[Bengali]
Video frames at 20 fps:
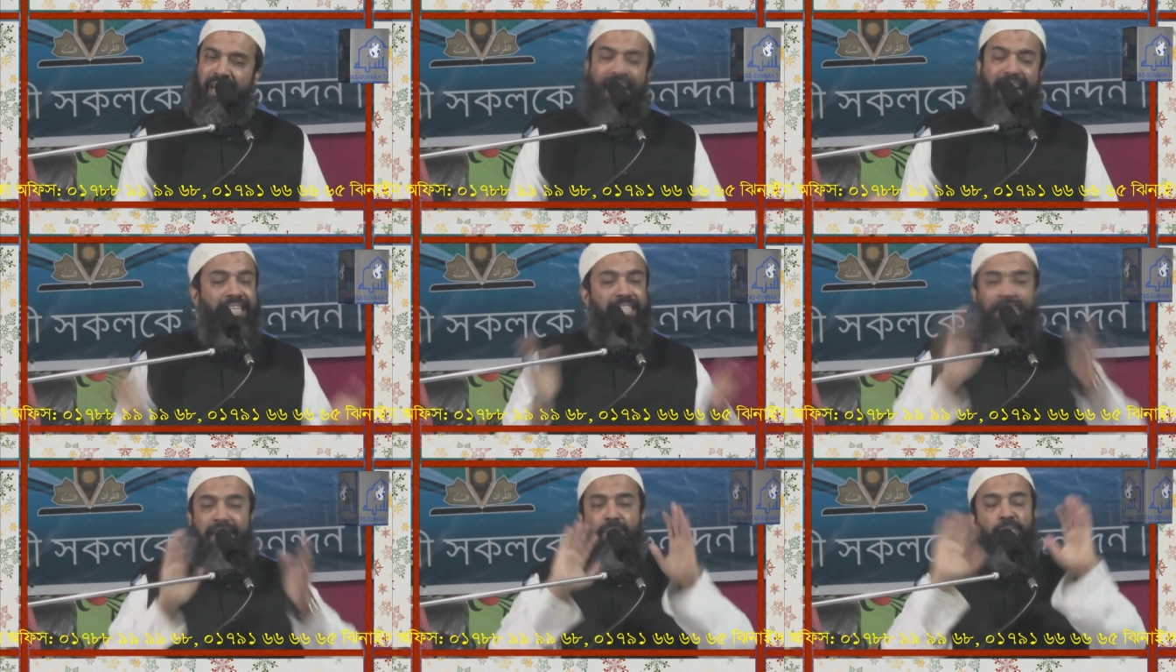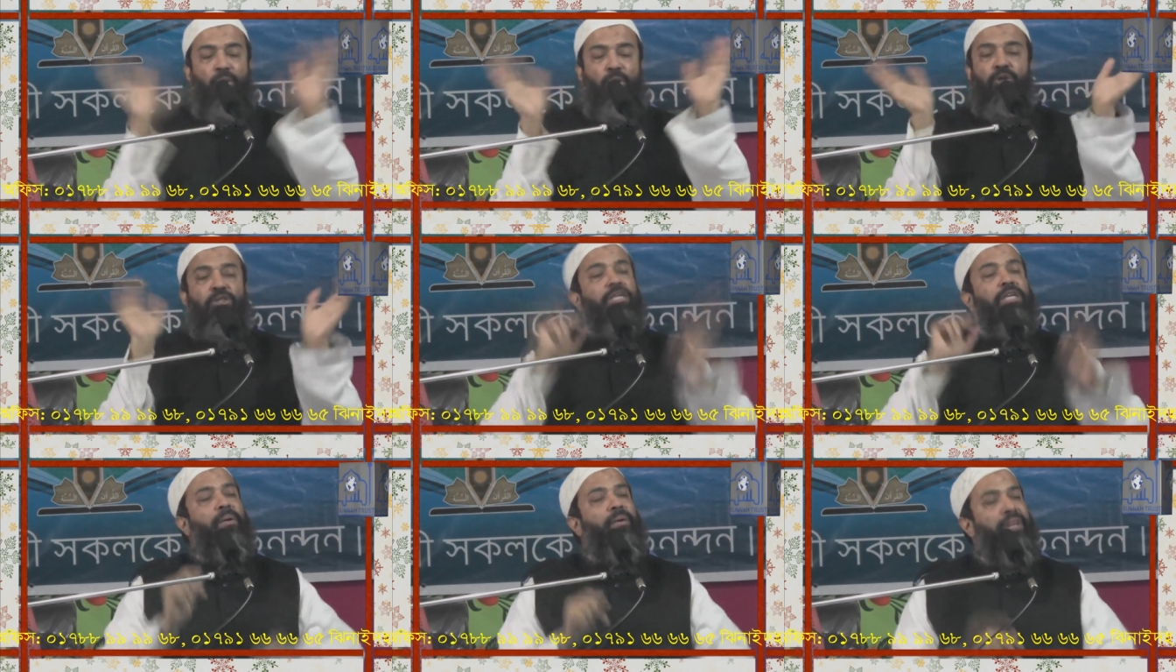এর চেয়ে
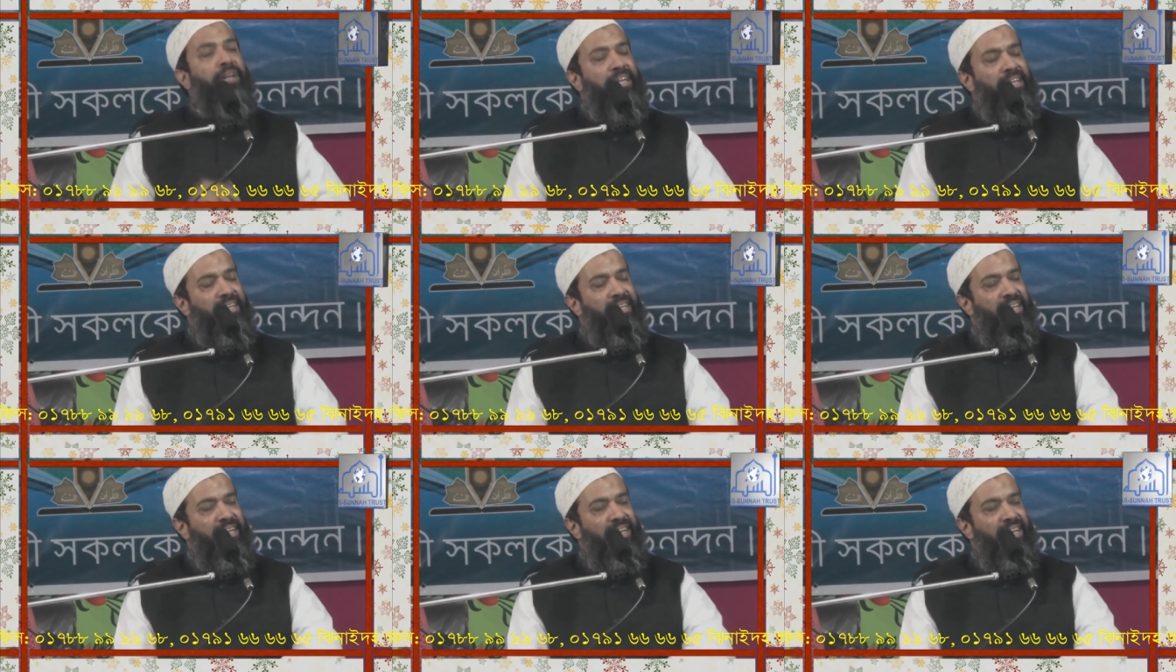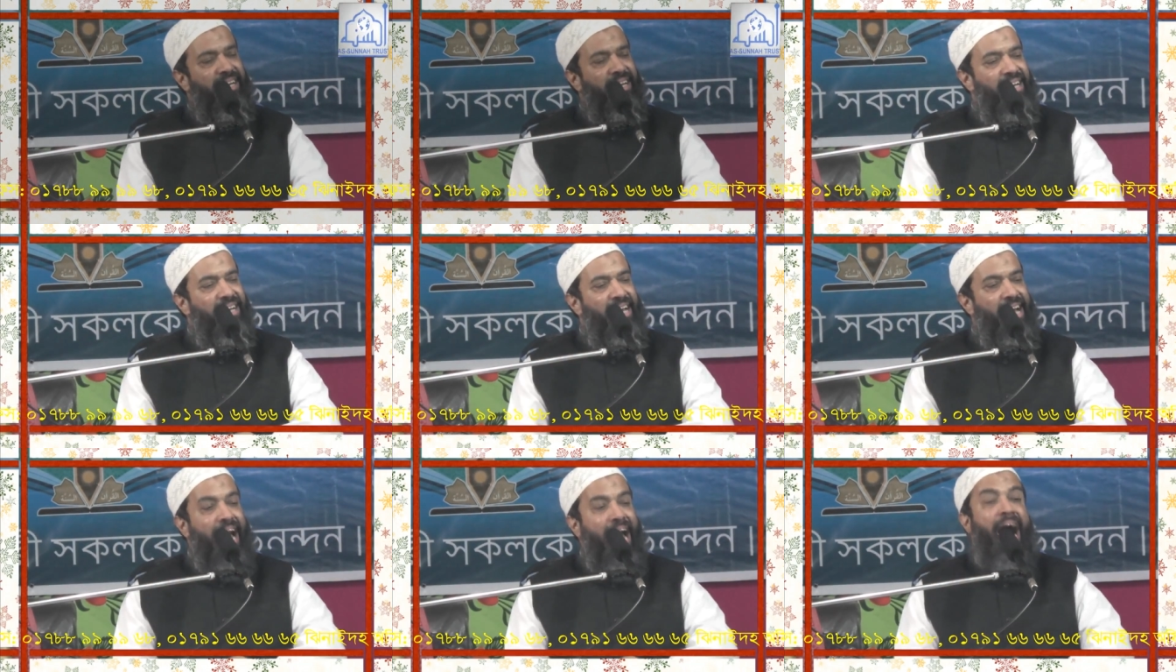বড় চাওয়া নেই
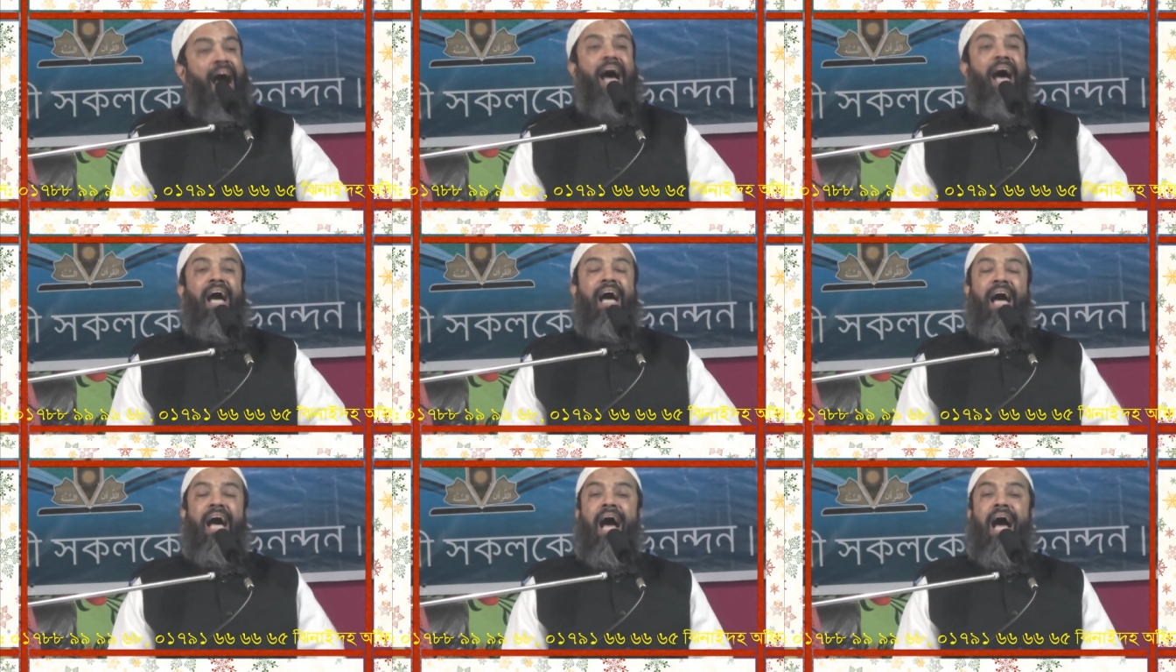হ্যাঁ